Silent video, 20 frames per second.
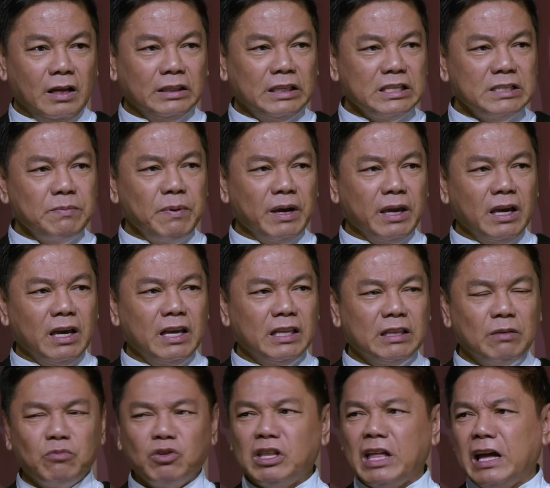Tapos
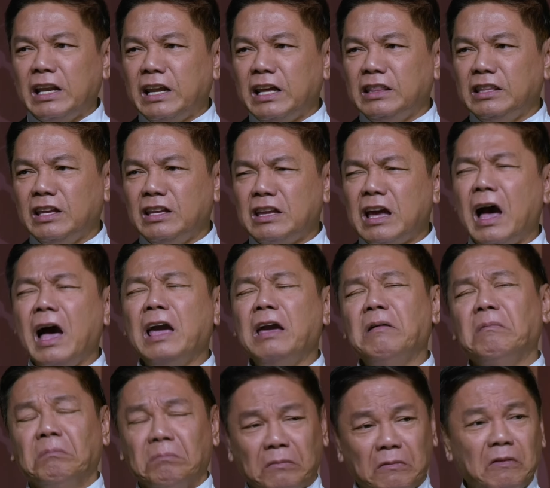makikita mo, nanay din niya, ay,
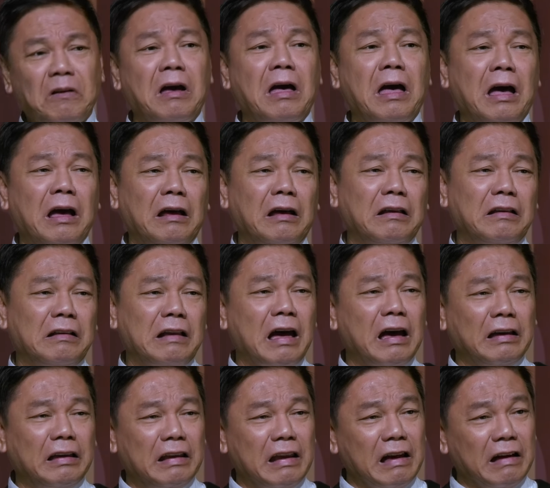nga,
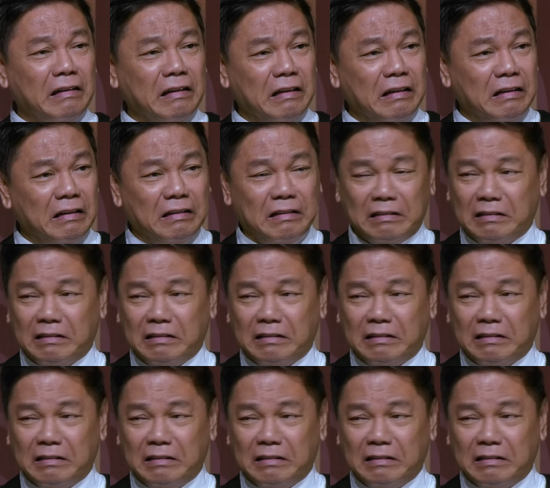lahi-lahi.